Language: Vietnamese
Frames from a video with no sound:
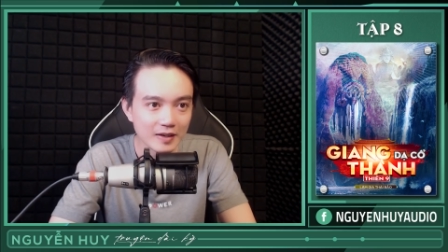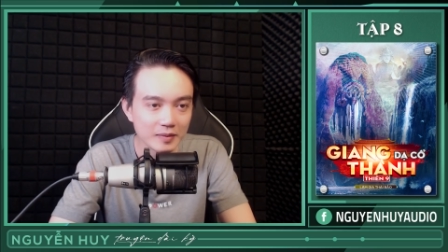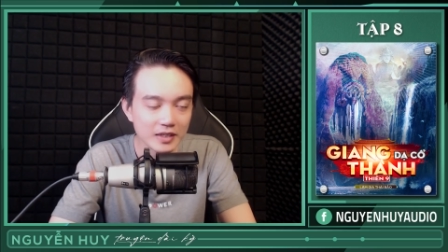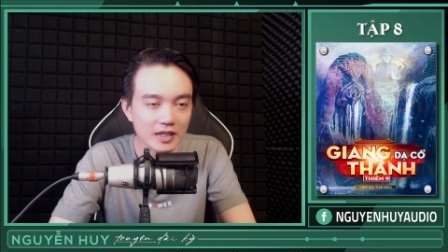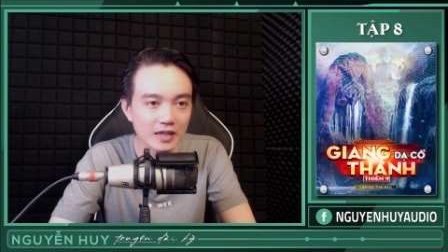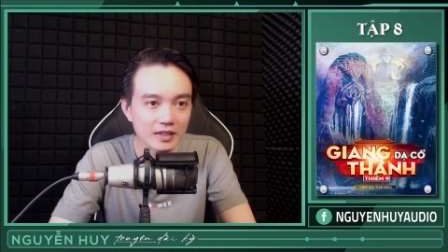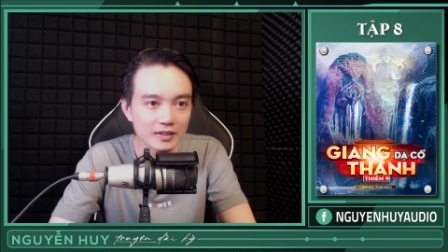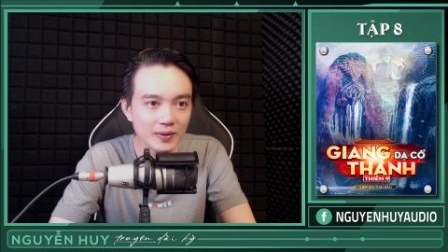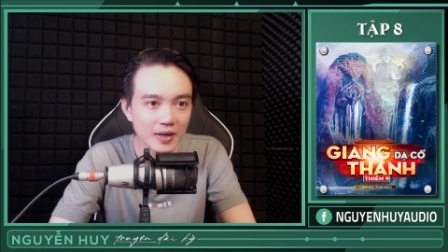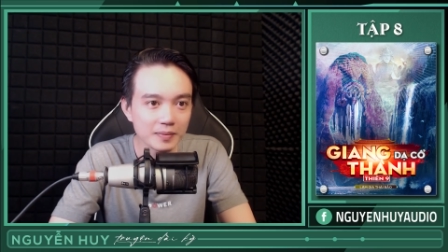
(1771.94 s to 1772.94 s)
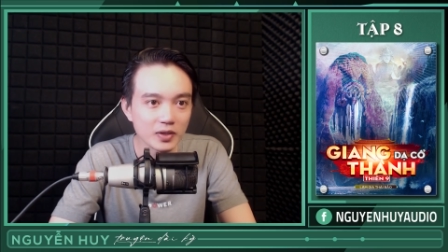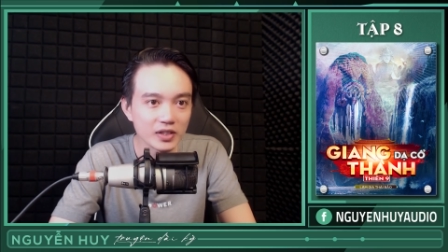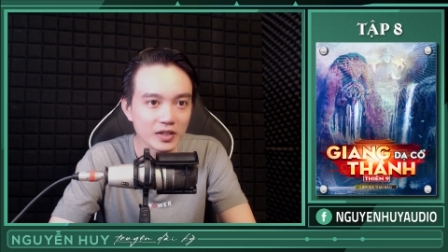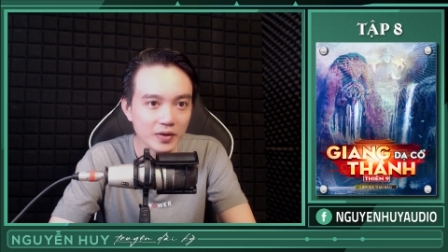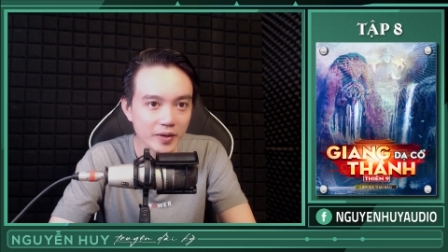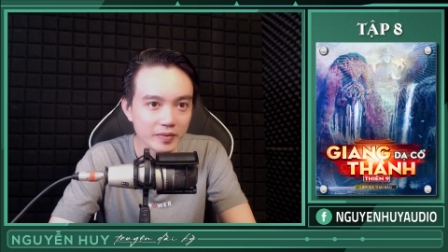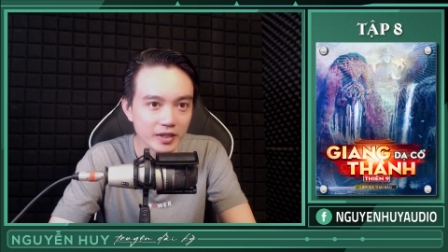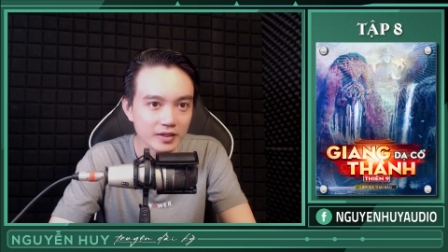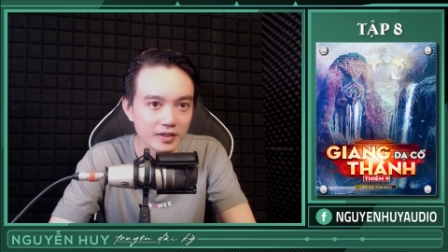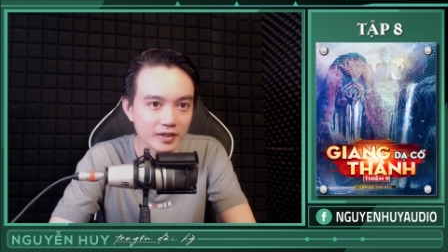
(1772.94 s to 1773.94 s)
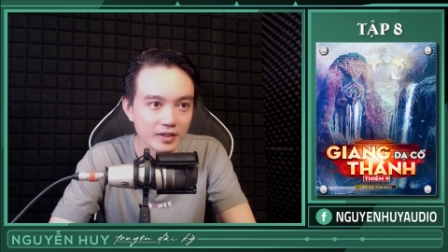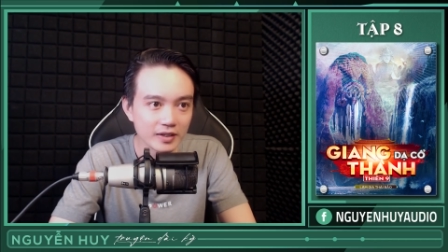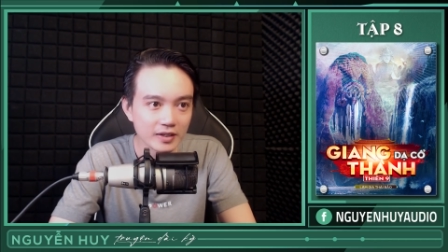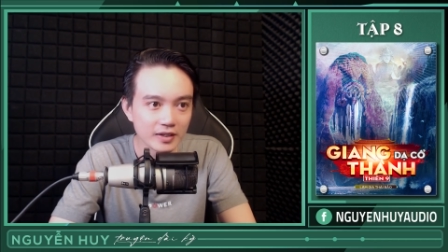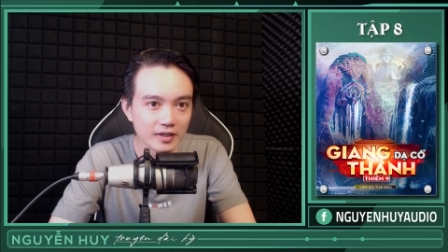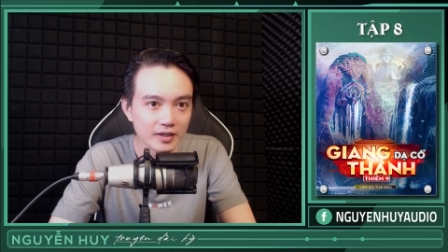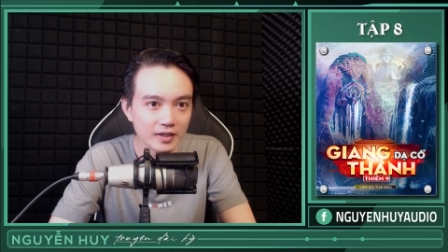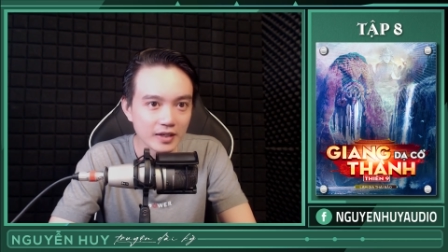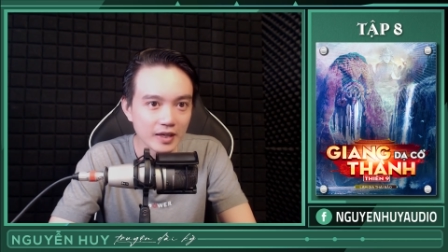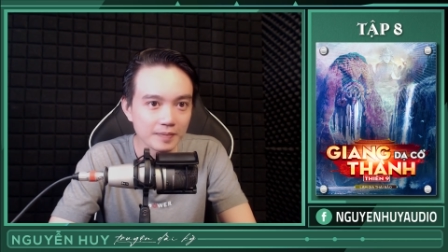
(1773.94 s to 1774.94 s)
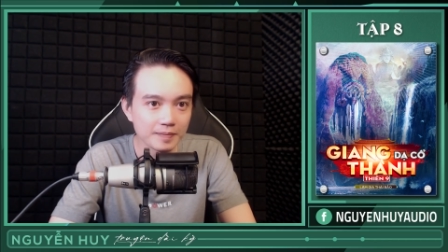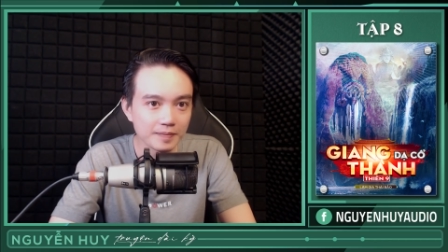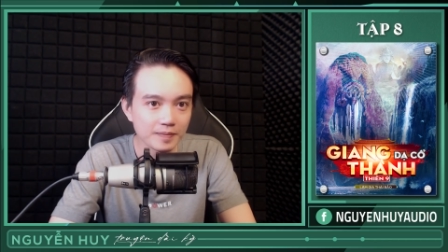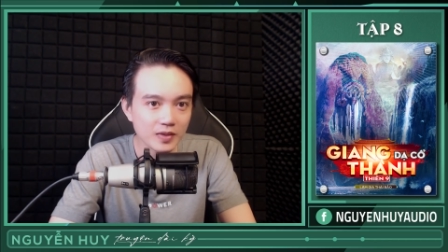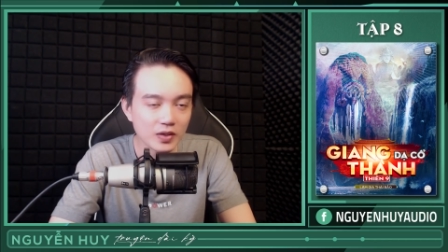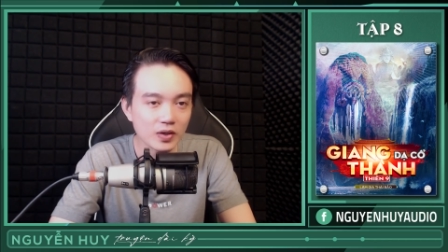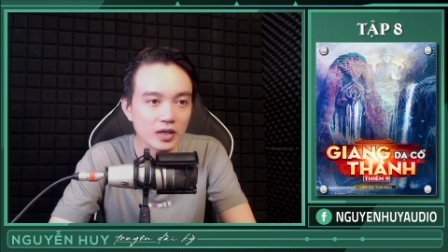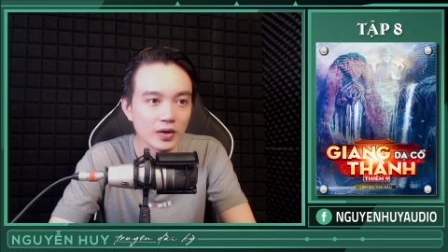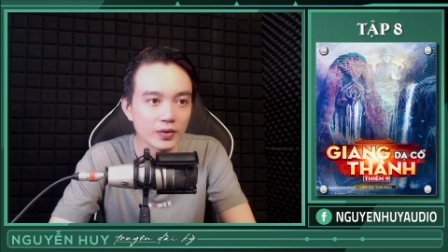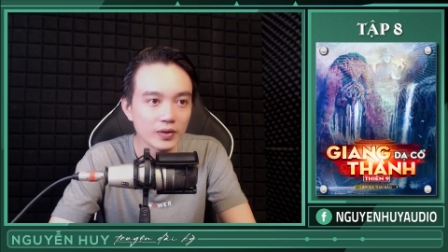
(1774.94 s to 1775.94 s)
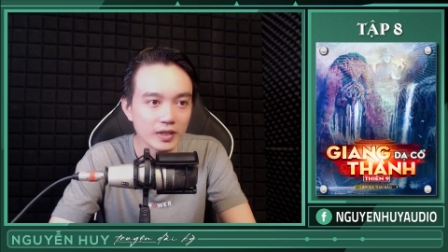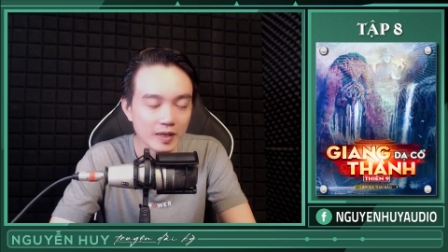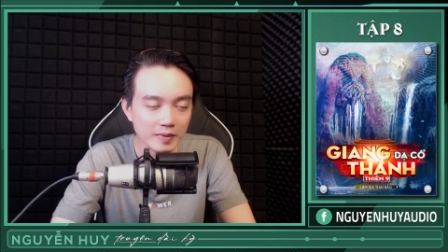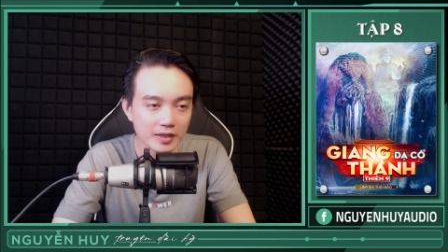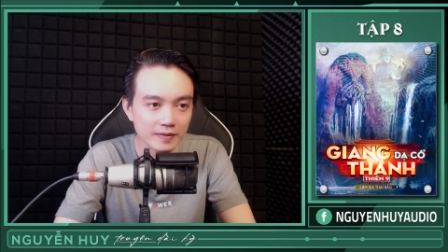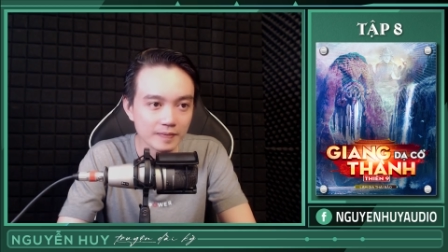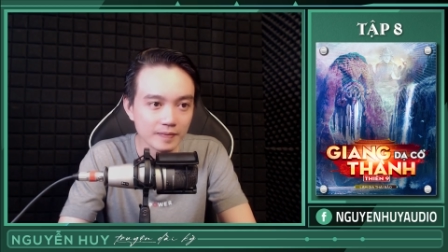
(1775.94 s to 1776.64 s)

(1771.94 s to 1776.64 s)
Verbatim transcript: "Bữa giờ toàn gặp chuyện gì đâu không à. Em chưa có cơ hội nói tiếng cảm ơn."